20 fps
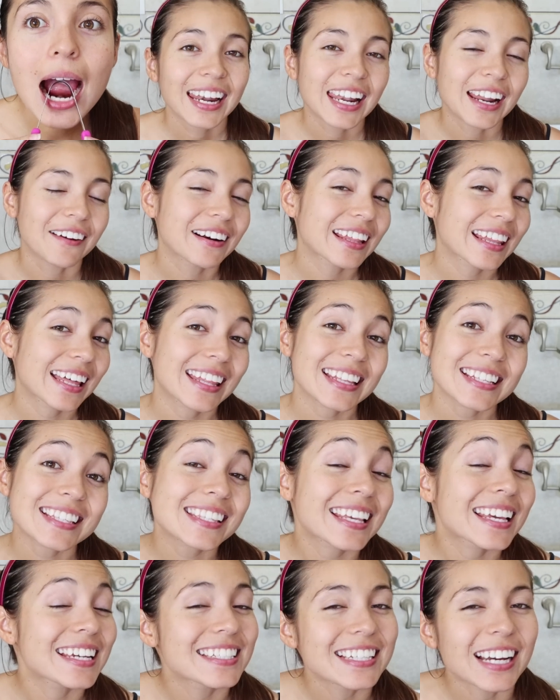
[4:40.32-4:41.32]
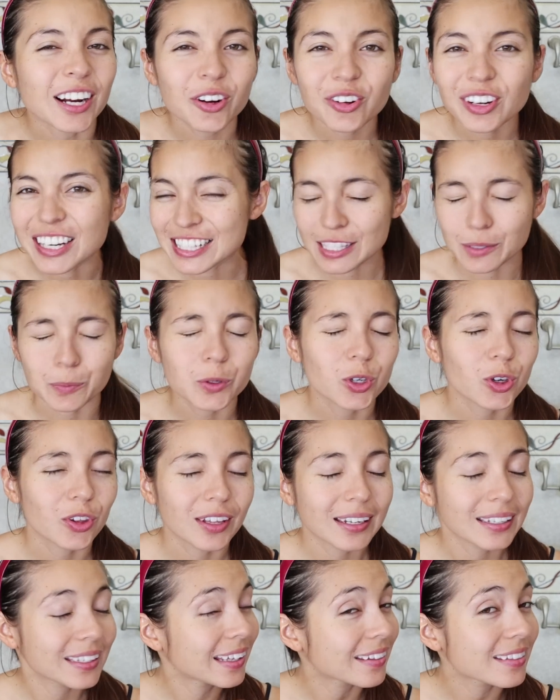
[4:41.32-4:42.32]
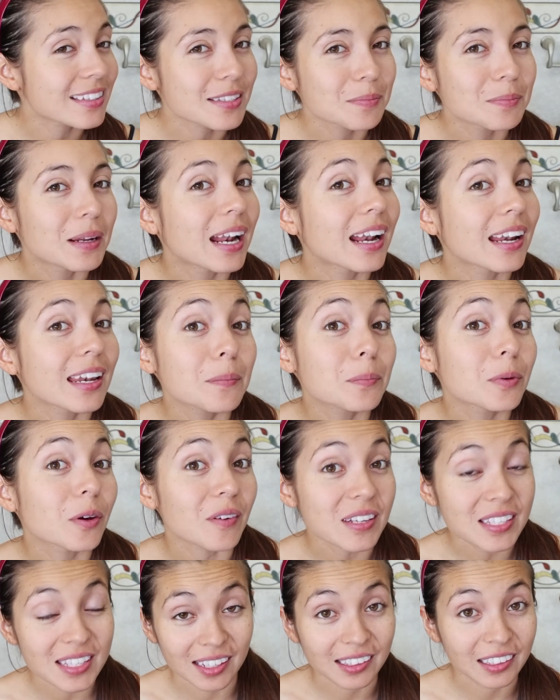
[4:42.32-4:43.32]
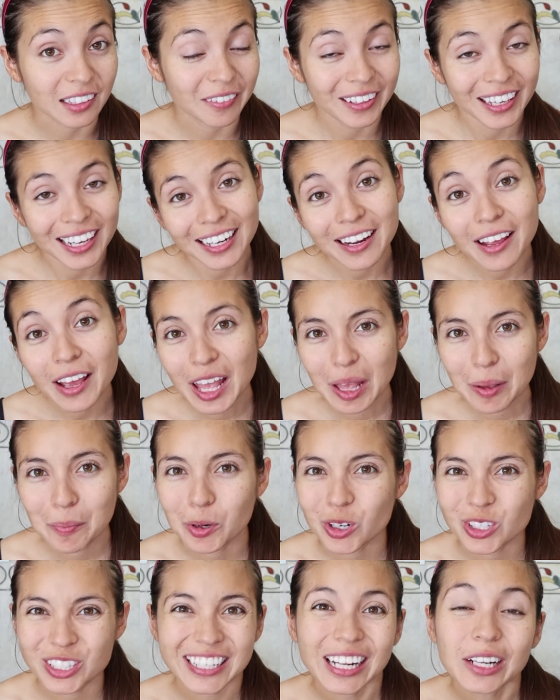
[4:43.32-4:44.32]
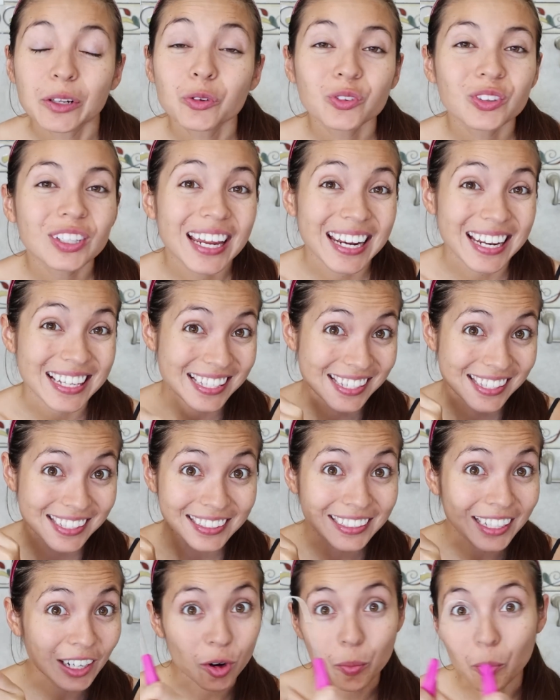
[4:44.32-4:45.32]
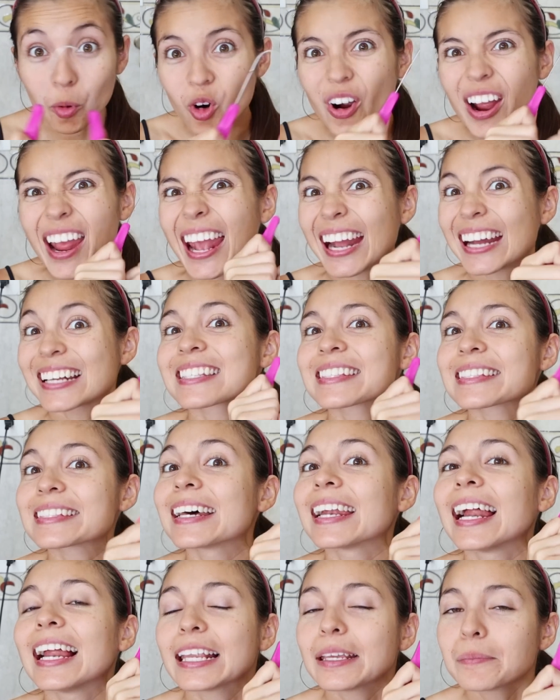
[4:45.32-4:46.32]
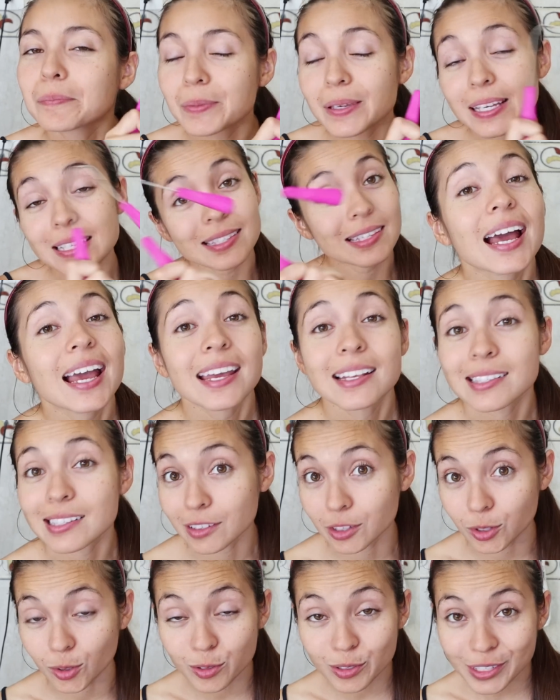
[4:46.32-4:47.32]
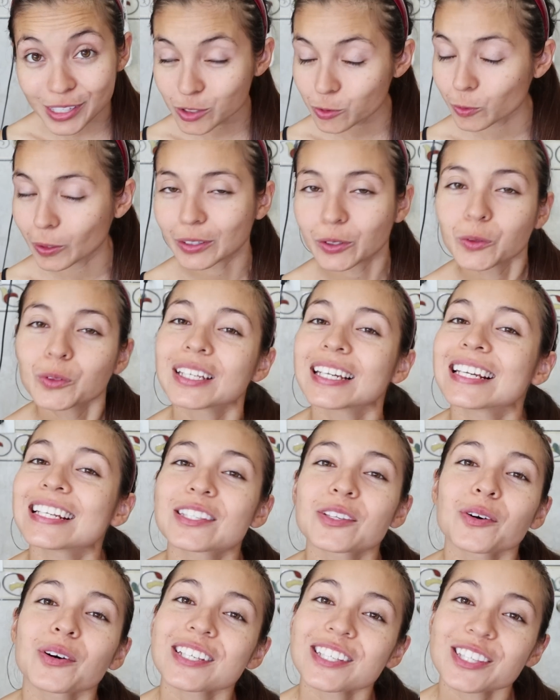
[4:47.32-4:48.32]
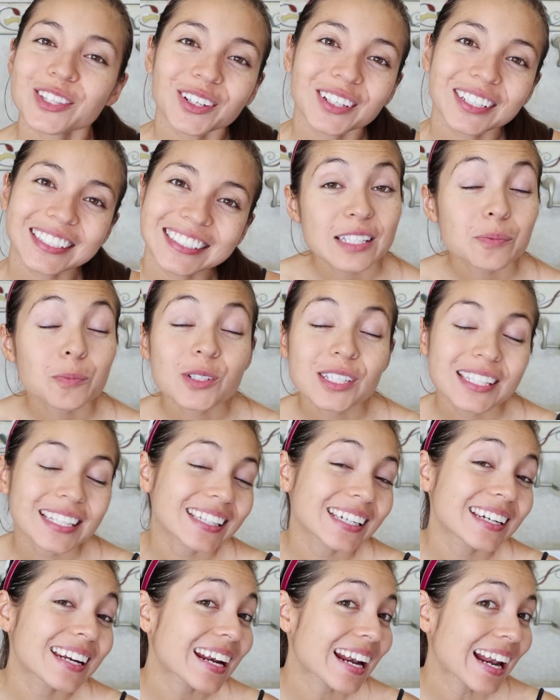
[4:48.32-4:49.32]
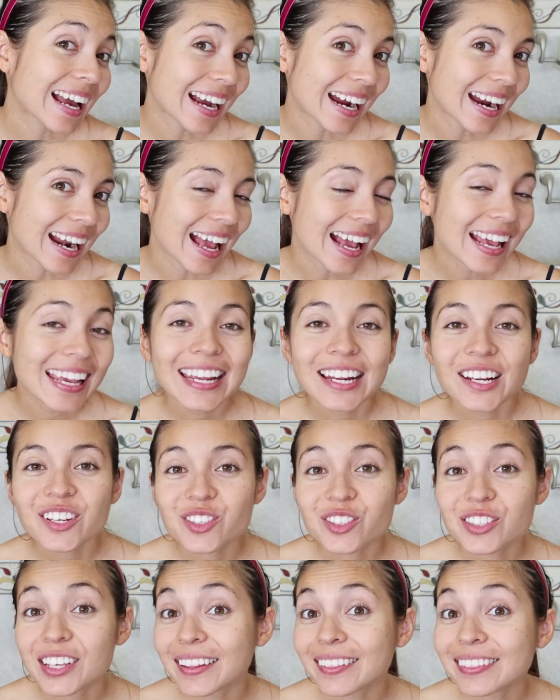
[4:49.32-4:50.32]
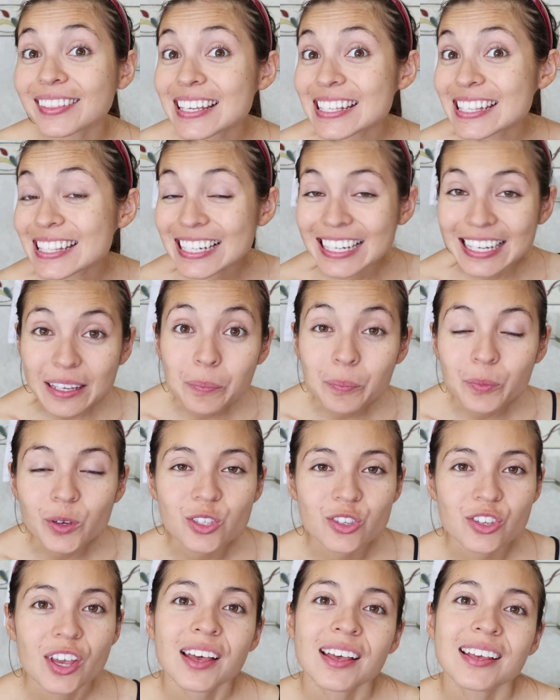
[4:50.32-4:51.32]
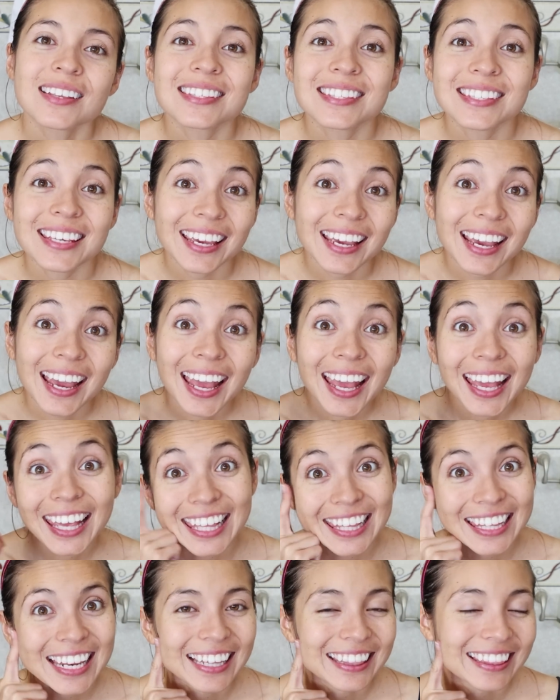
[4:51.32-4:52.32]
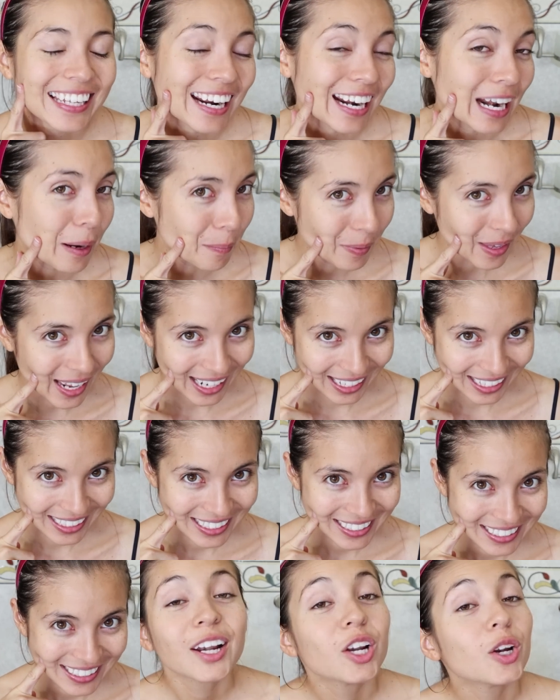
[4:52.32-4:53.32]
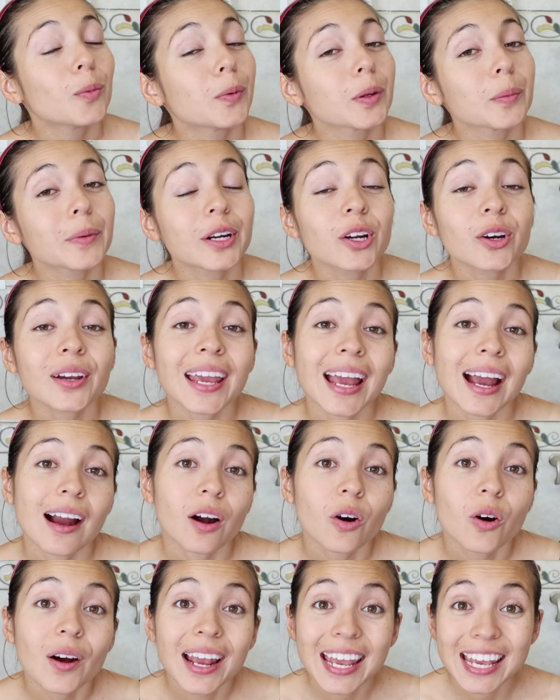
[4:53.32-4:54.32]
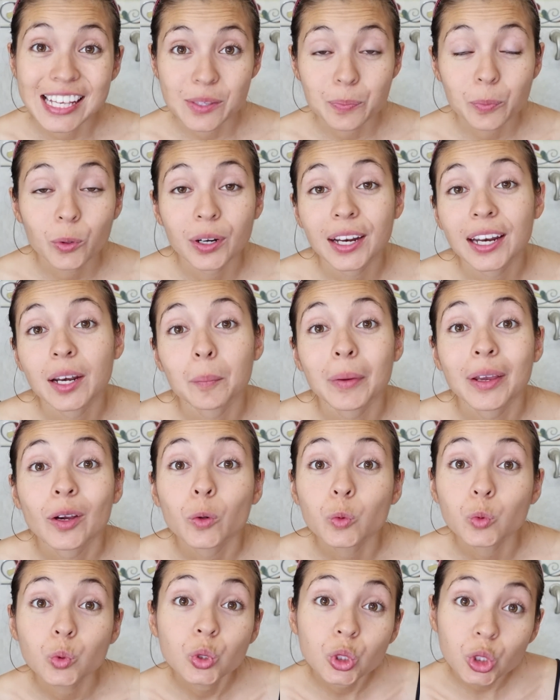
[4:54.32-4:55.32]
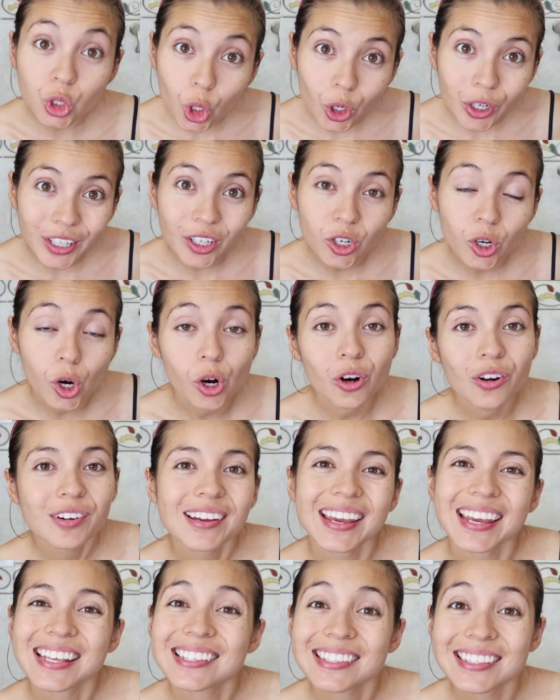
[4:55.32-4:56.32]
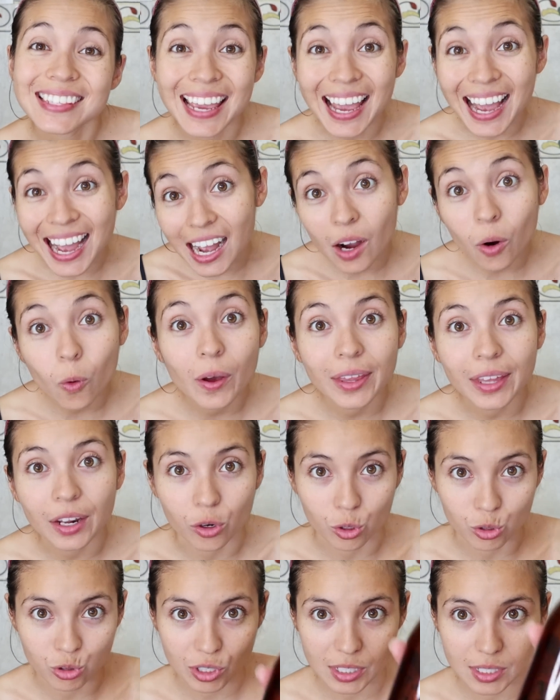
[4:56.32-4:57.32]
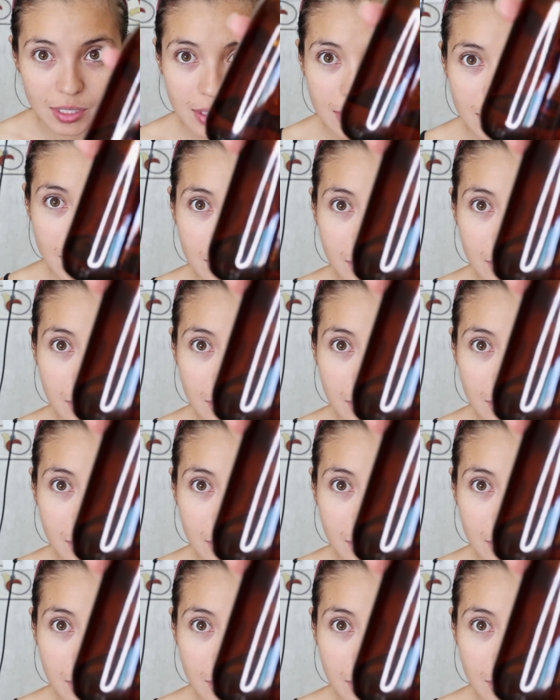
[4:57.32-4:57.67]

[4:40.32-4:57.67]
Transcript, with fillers: La verdad es que ya con el cepillo de dientes me la limpio bastante bien, pero si algún día necesita como extra limpieza, es entonces cuando utilizo esto. Después de tener la cara y los dientes limpios, sigue hidratar la piel. Lo primero que hago es ponerme un tónico que es de agua de rosas.